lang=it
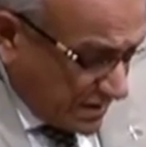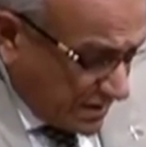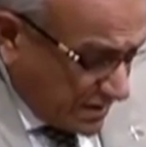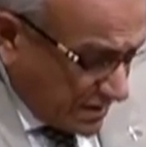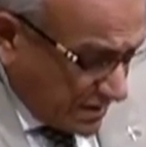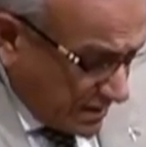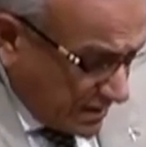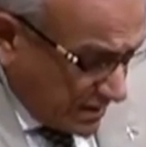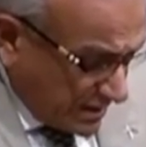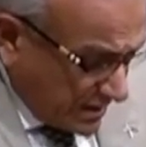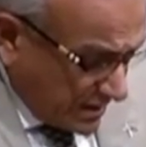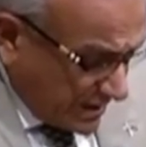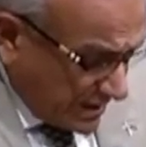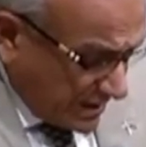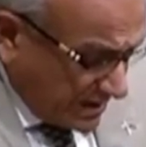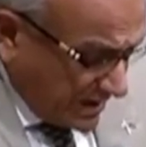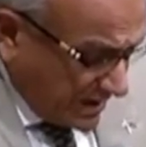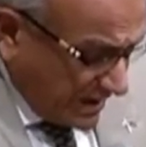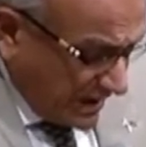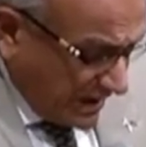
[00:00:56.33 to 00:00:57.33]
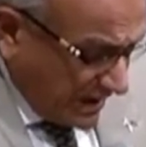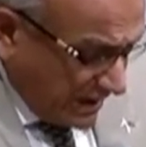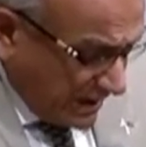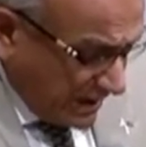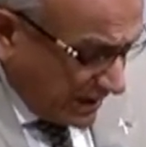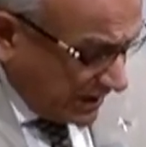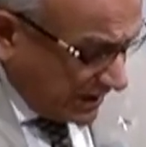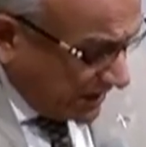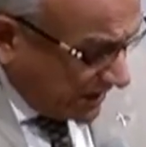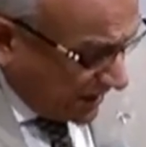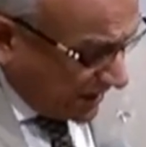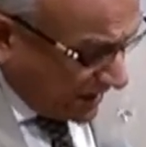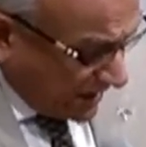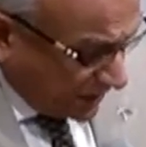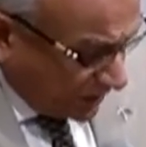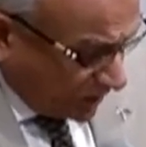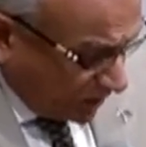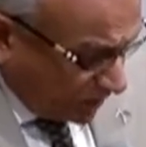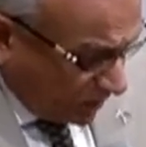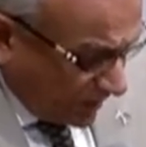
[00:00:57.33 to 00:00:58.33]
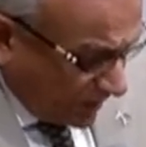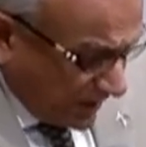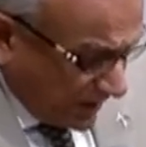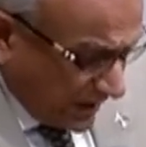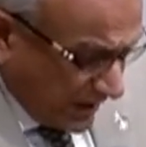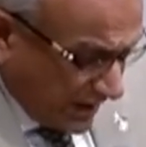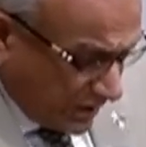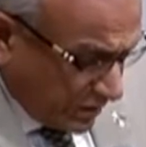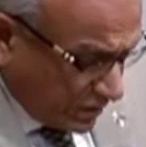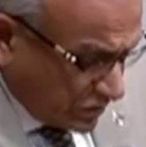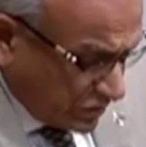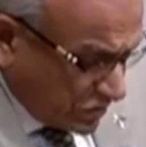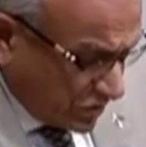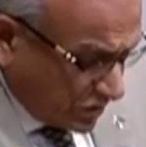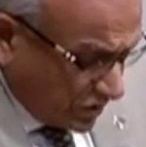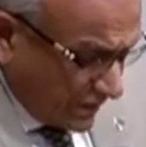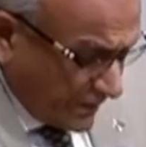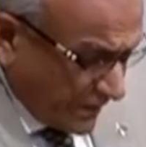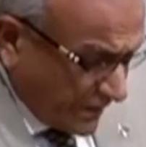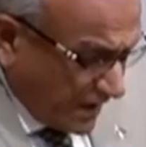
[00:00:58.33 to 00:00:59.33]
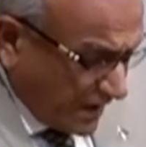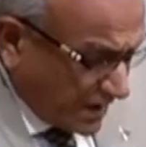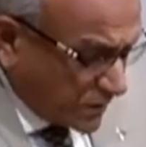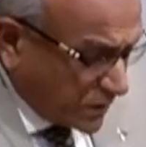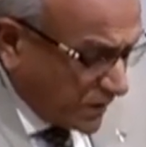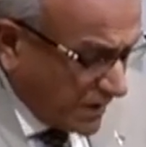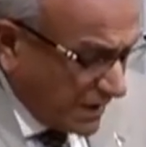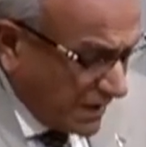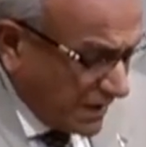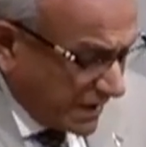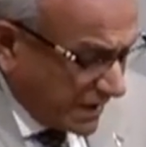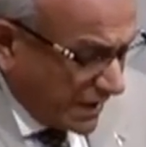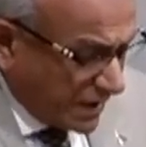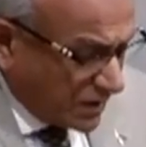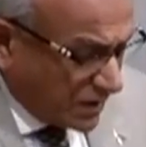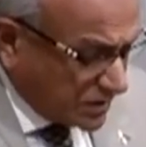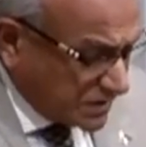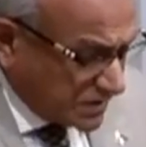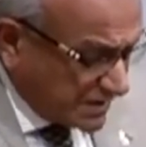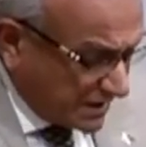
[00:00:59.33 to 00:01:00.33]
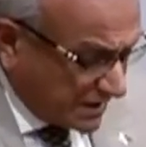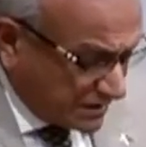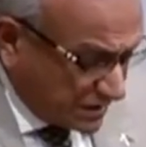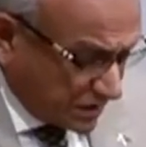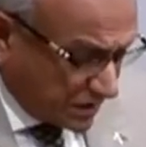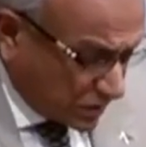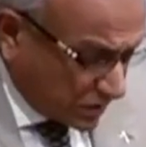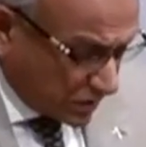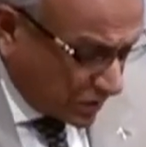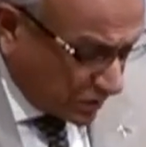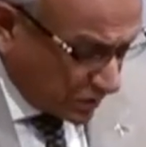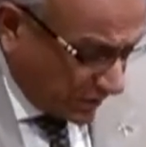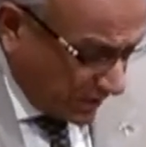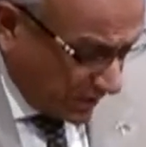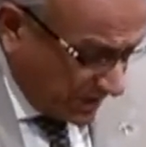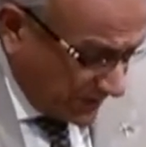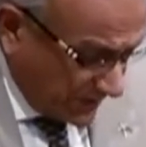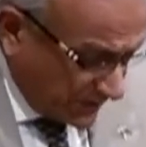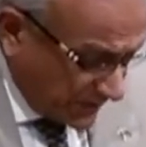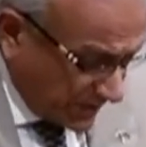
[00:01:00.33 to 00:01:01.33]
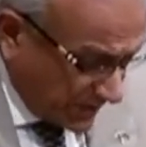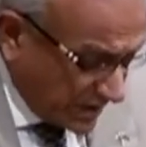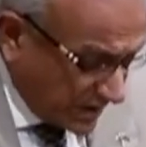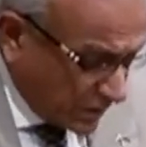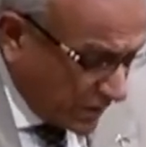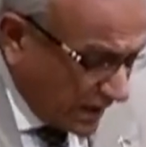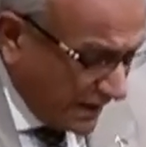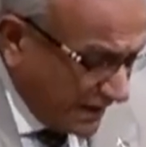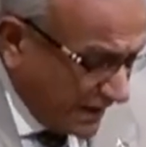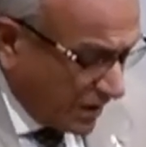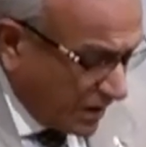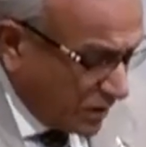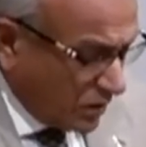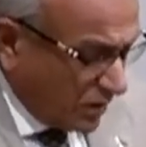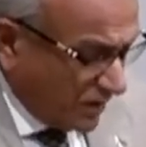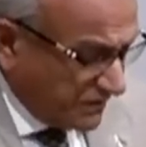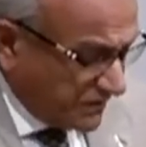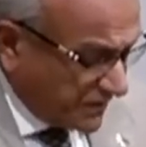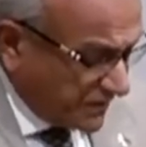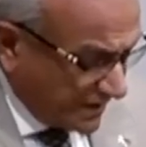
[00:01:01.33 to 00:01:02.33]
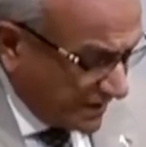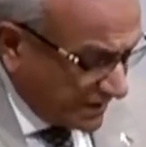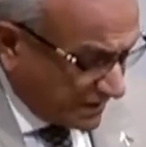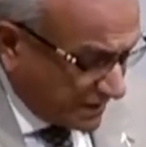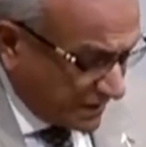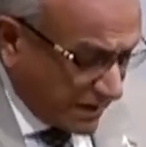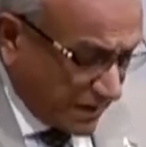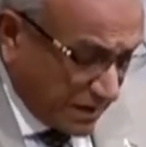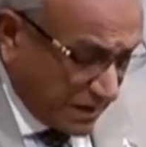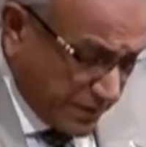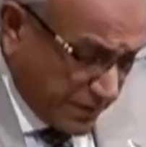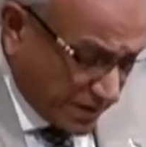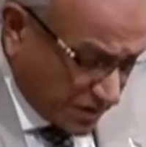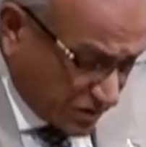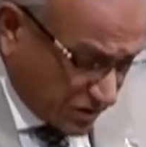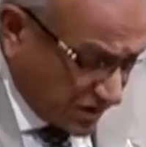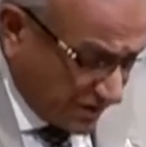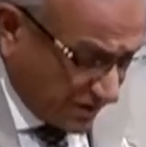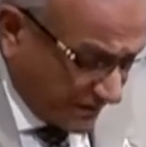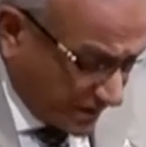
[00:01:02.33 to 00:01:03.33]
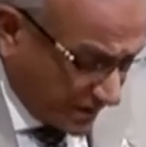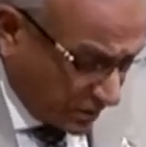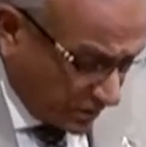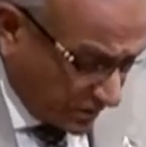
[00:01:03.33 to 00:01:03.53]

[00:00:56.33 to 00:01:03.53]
ed ella andò e l'annunciò a quelli che erano stati con lui, i quali erano afflitti e piangevano.